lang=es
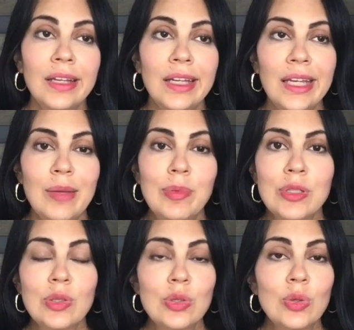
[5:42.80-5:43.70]
Y
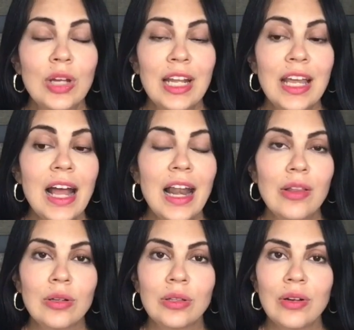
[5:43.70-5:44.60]
pues nos sugería a
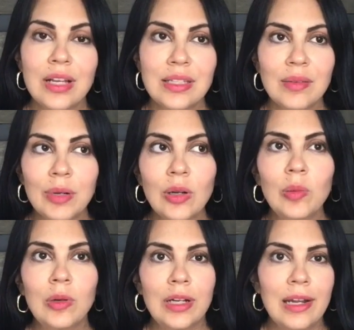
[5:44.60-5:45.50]
la doctora siempre
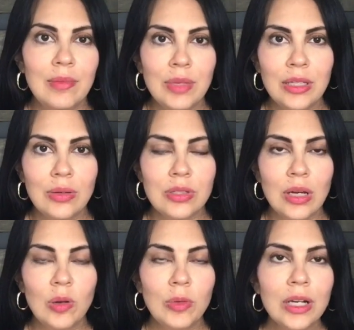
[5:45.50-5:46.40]
como que la in vitro, o
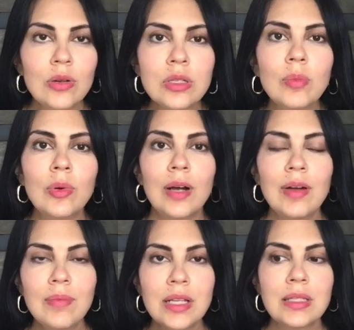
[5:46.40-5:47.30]
sea, como que nos
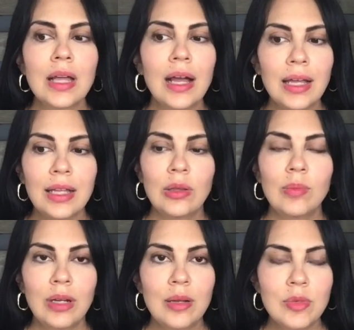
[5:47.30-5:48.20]
empujaba más a que
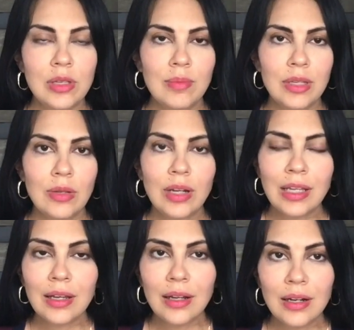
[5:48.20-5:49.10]
tomáramos la in vitro.
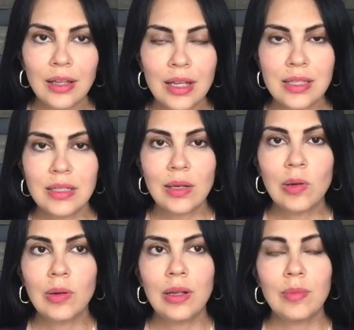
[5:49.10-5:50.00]
Aquí en Canadá sí se
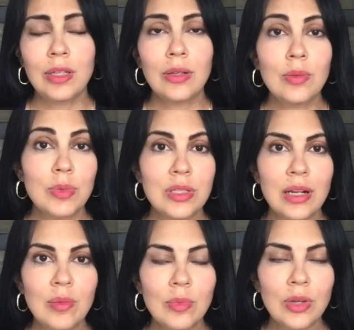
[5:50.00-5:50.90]
cobra la in vitro y pues
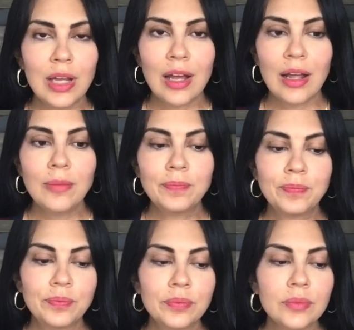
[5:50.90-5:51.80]
sale muy cara.
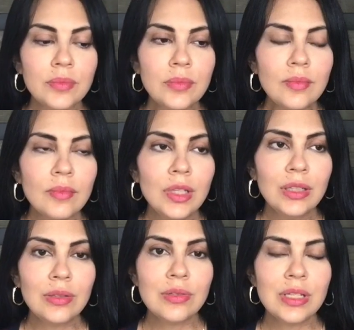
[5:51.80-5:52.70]

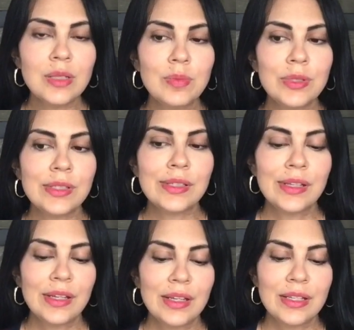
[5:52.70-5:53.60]
Entonces, pues
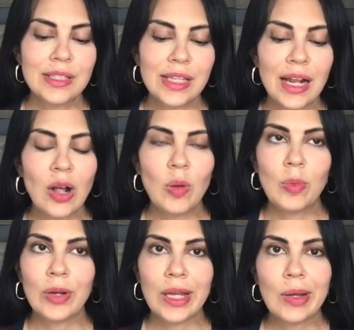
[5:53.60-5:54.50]
sí era
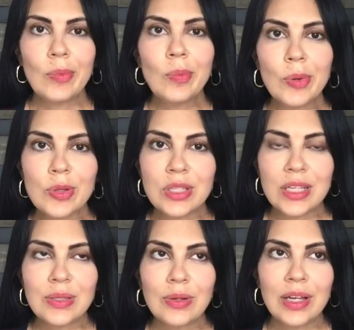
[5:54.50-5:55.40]
como que un
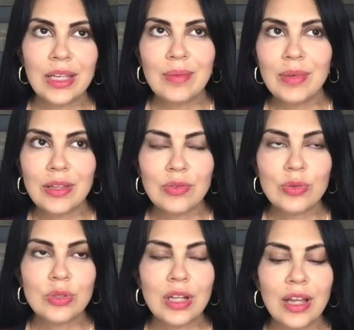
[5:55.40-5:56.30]
proceso ahí medio
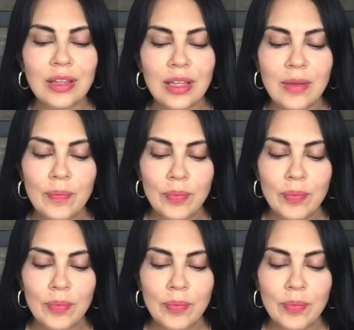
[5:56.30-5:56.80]
frustrante.